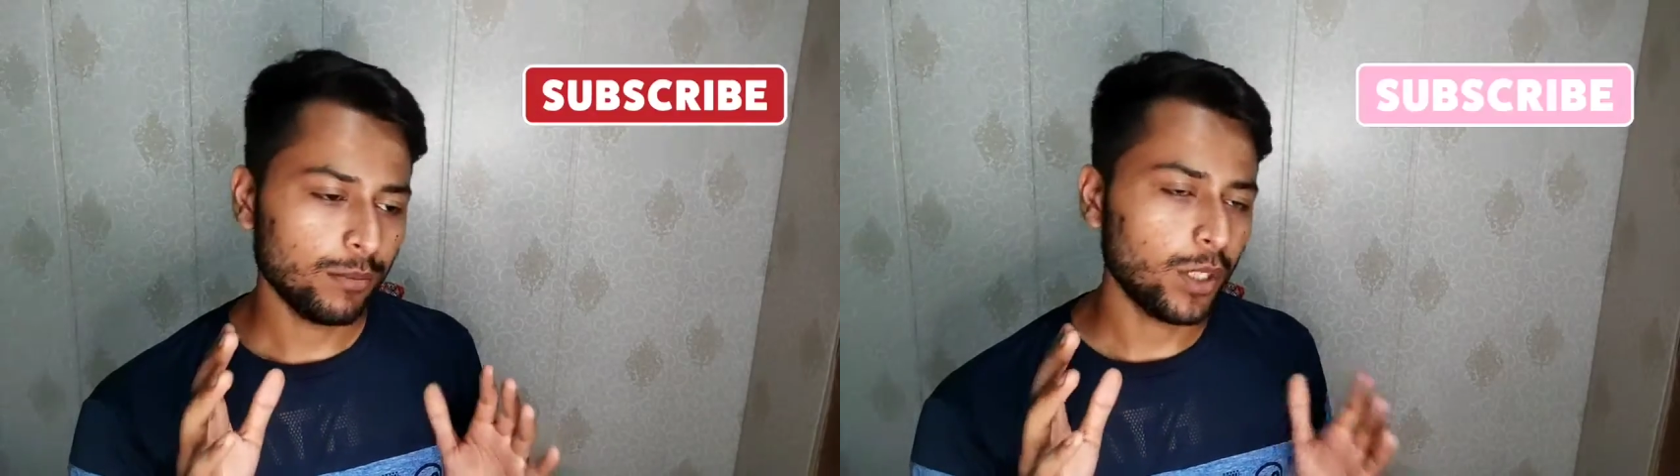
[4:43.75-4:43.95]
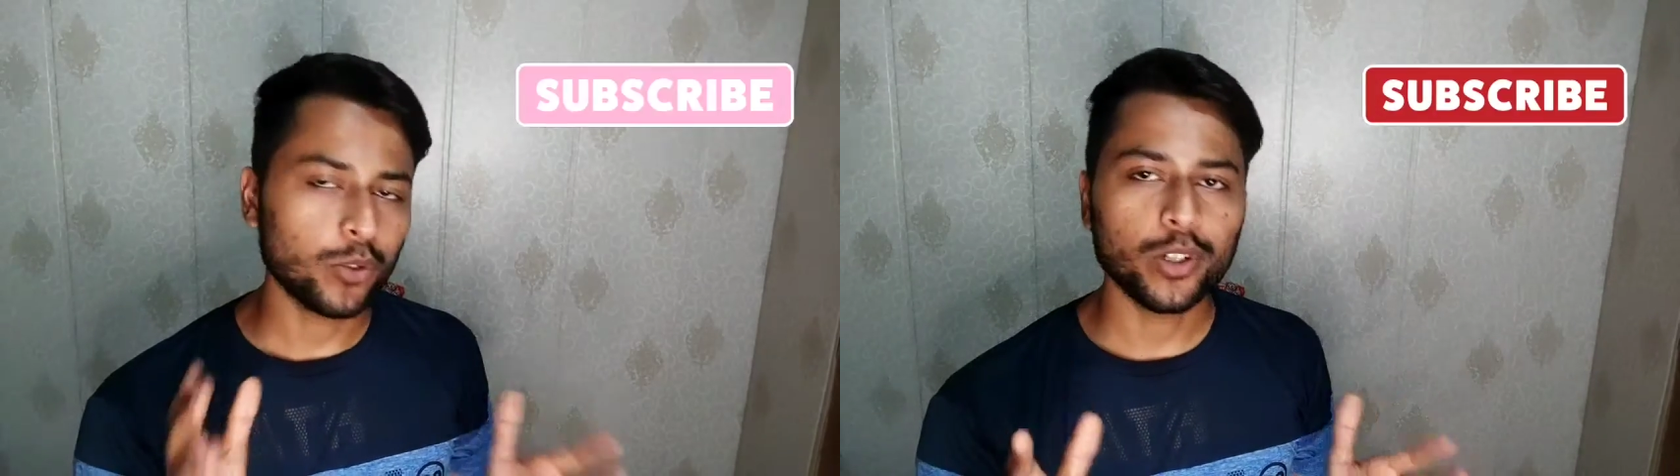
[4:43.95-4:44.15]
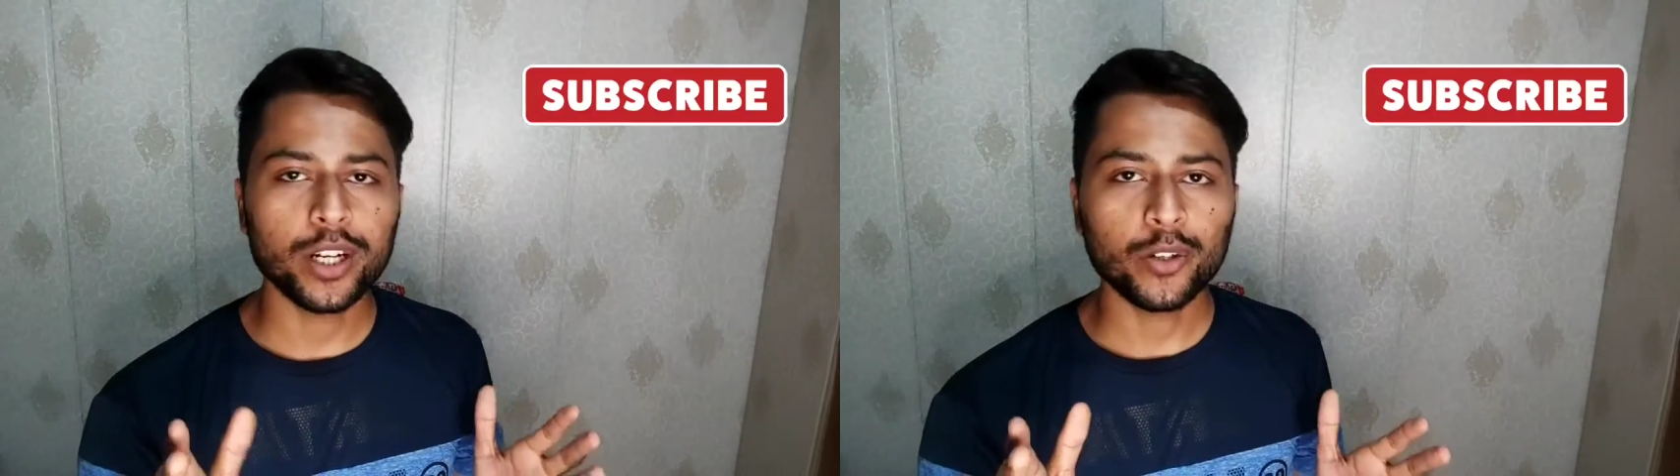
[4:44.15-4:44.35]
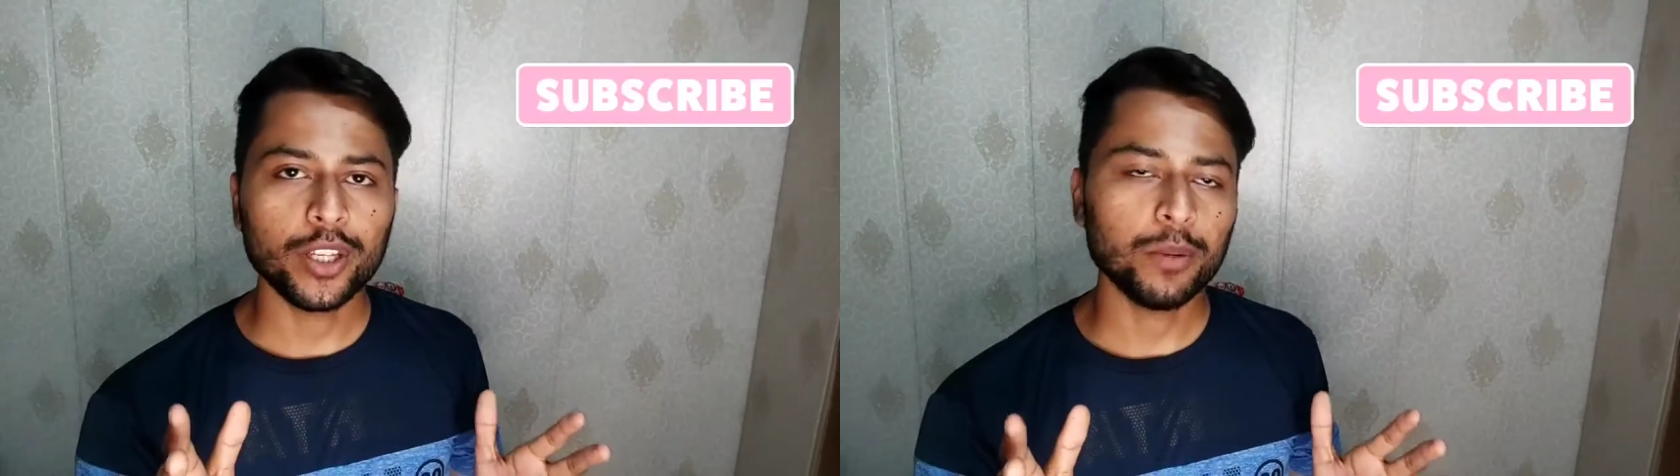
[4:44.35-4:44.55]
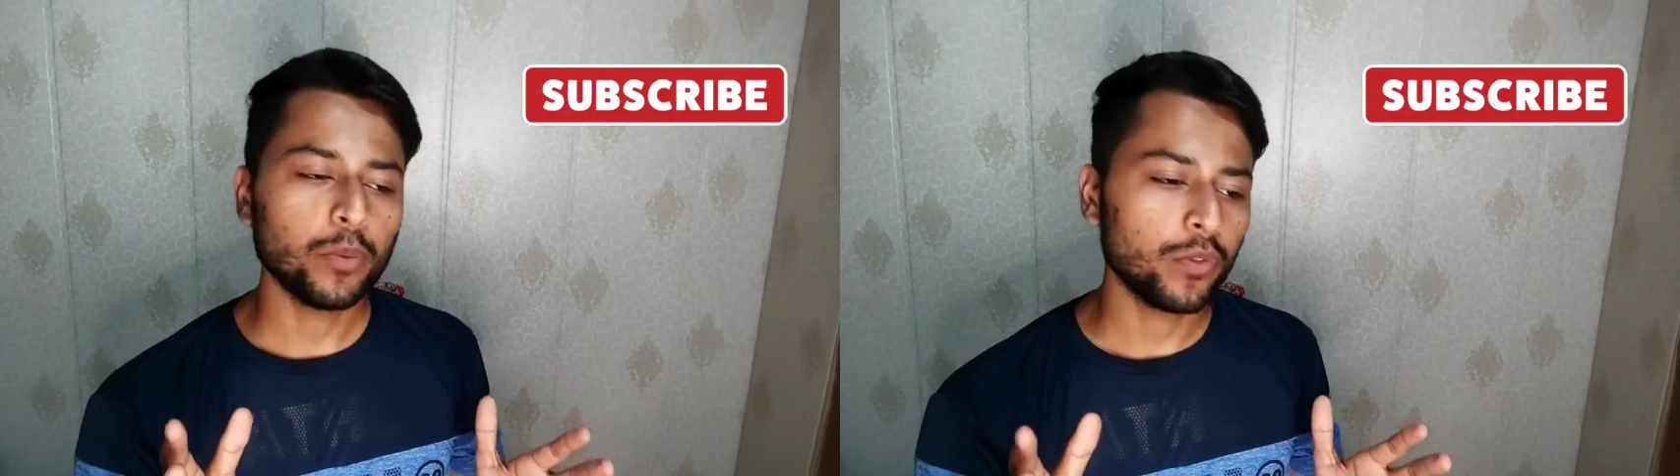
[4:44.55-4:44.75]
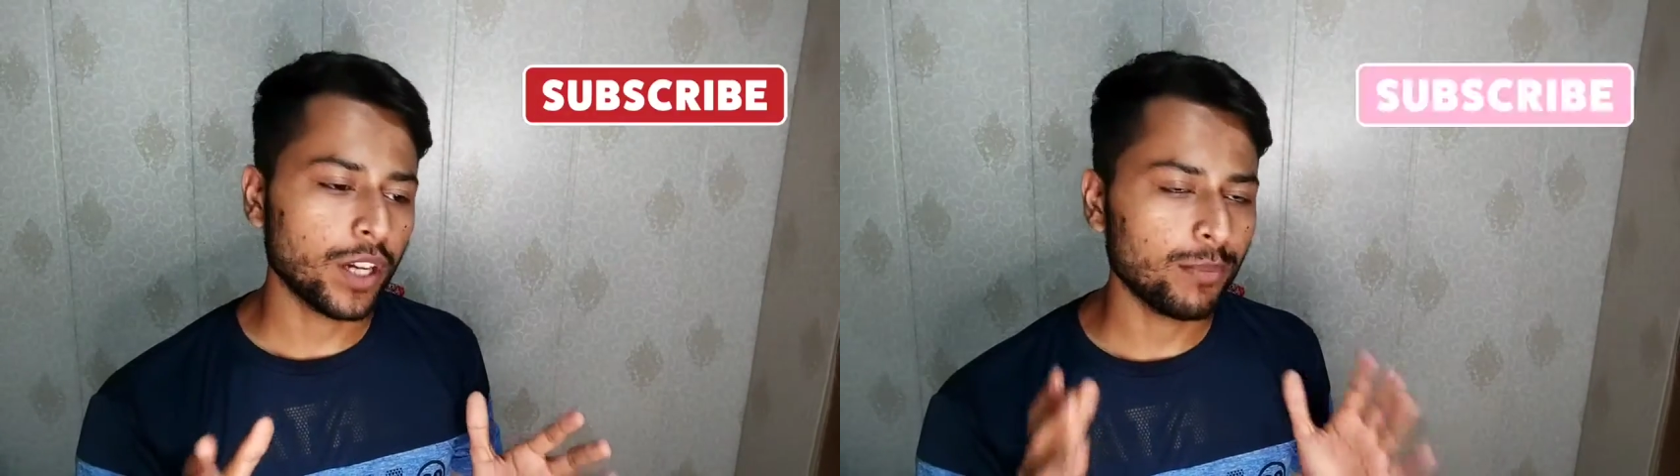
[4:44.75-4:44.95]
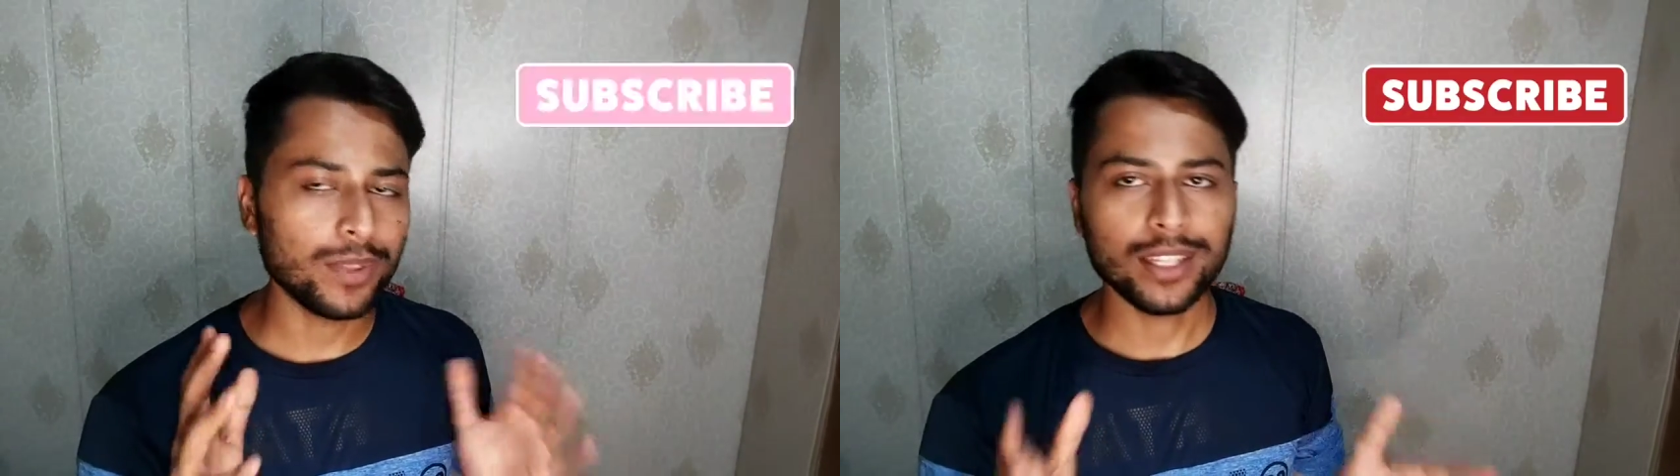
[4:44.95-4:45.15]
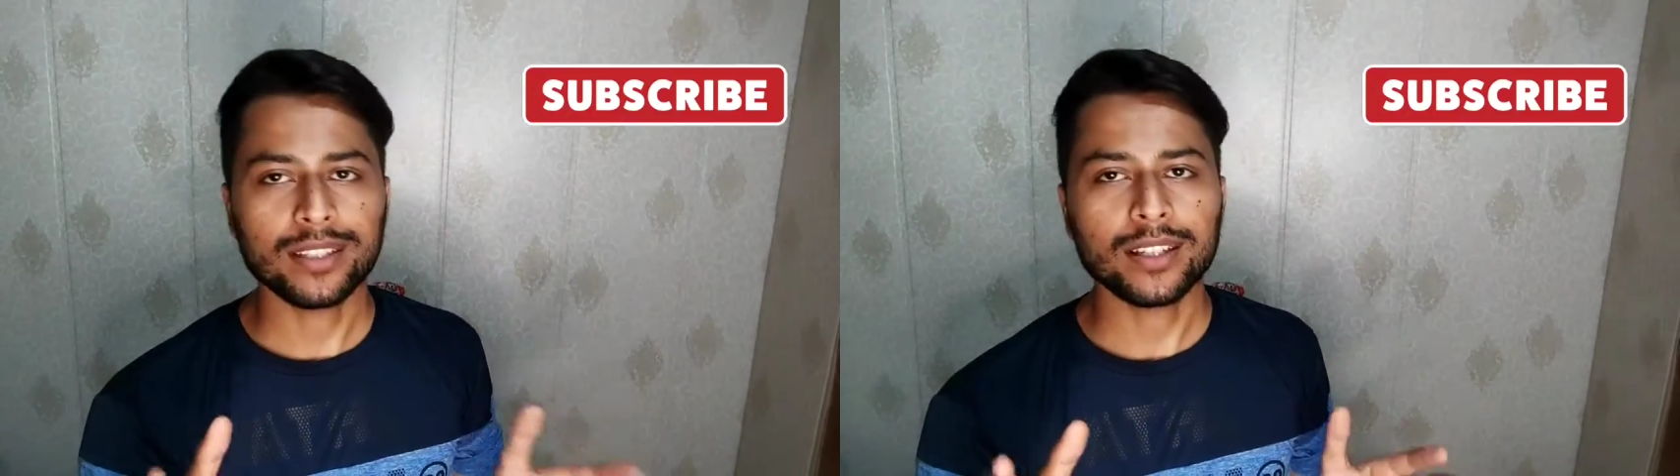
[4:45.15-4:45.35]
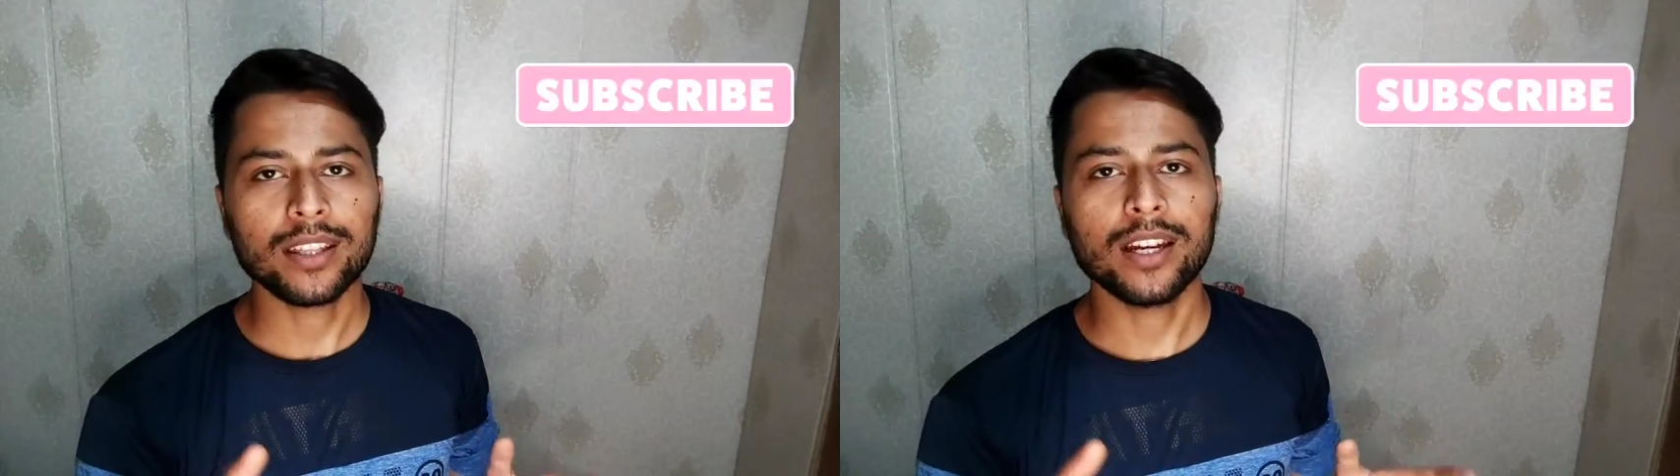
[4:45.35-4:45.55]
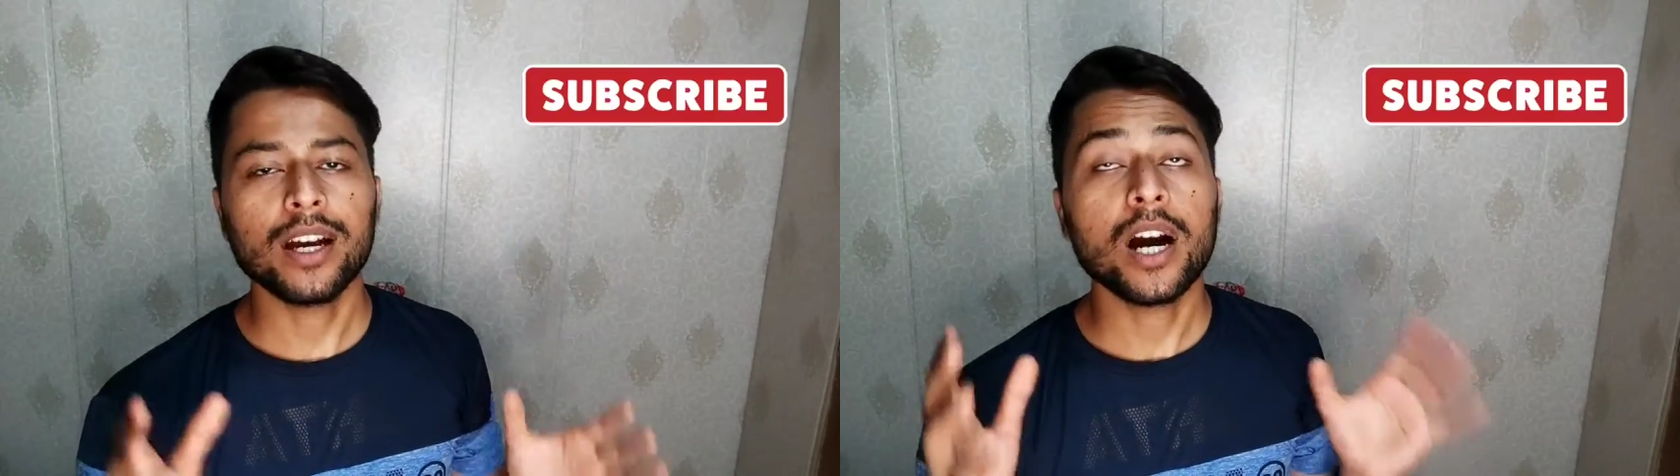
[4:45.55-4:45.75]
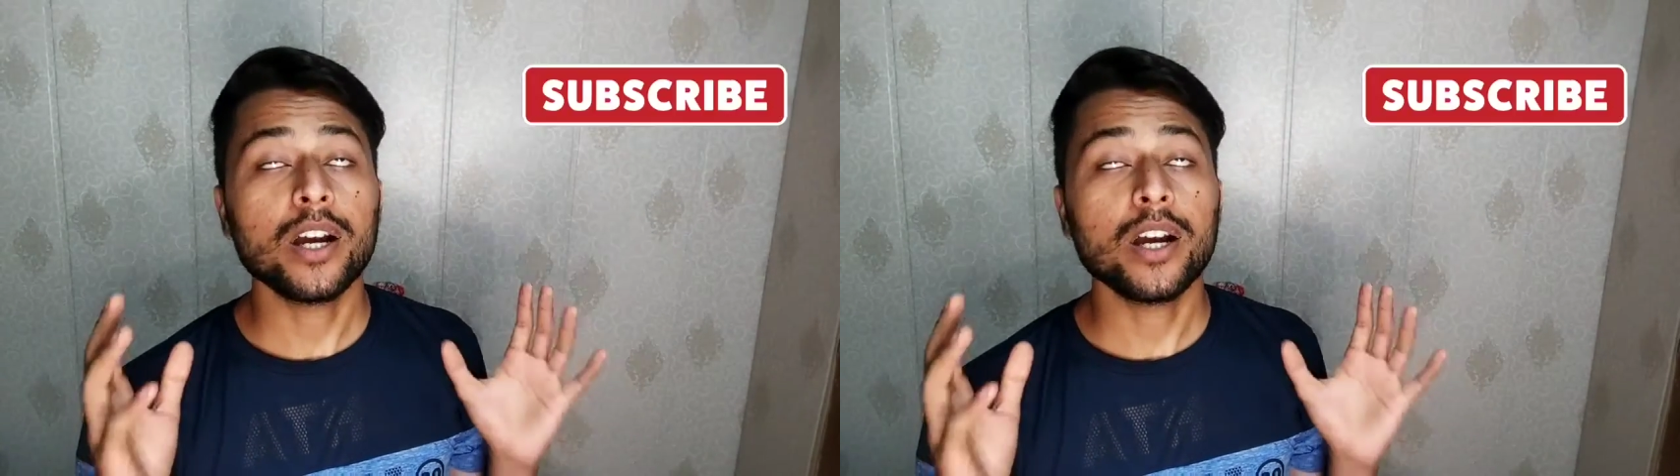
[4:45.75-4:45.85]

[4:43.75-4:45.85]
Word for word: बिल्कुल डिटो ये मूवी आप देख सकते हैं